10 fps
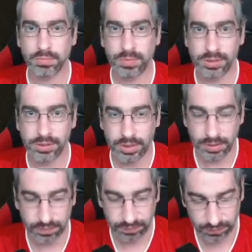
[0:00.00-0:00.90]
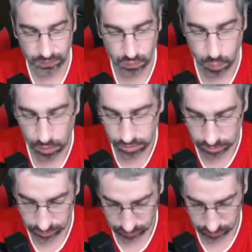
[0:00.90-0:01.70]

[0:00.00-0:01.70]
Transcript: Ich meine erst Quan.